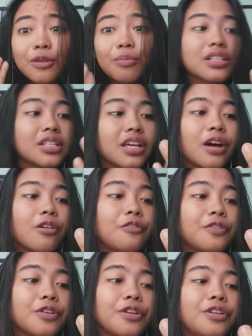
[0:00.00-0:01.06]
Sobrang kaya ko
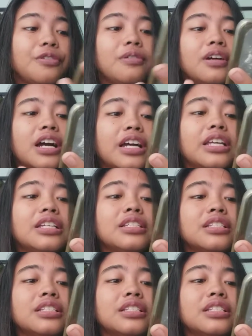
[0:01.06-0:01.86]
for you guys.